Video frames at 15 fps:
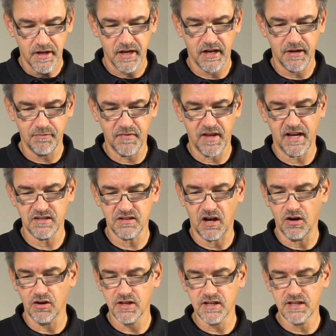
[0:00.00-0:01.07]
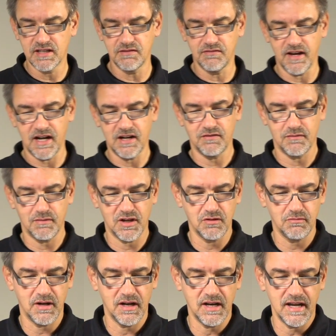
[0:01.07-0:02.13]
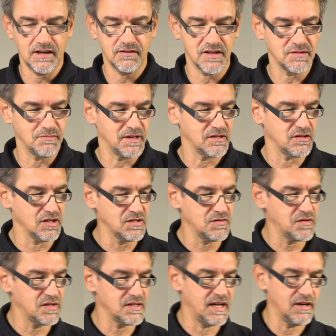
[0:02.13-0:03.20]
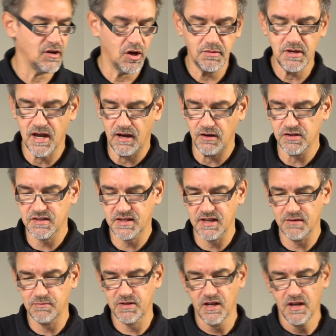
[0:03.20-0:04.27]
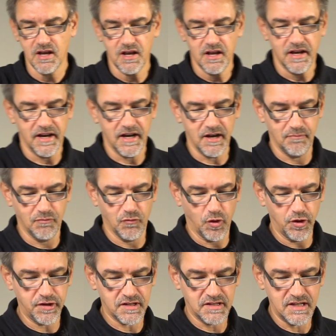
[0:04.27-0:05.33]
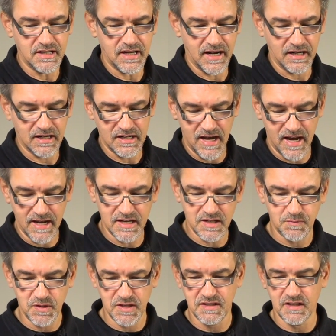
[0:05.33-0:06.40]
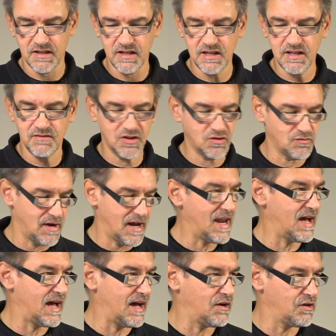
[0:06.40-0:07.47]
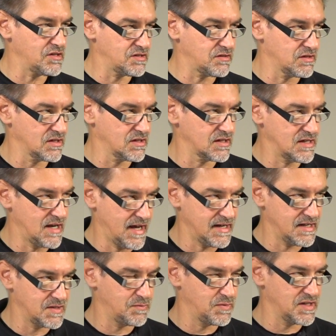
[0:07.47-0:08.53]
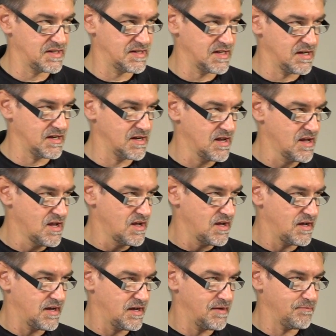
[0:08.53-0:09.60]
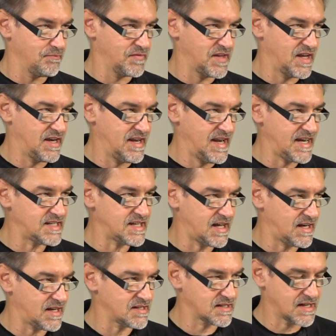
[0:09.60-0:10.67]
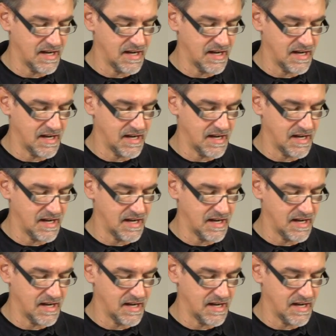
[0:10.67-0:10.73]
Ähm, also auch nicht die Welt, wenn man überlegt, was man sonst für sein Hobby ausgibt. Ähm, und es sieht halt ein kleines bisschen individueller aus und ein kleines bisschen ähm, netter das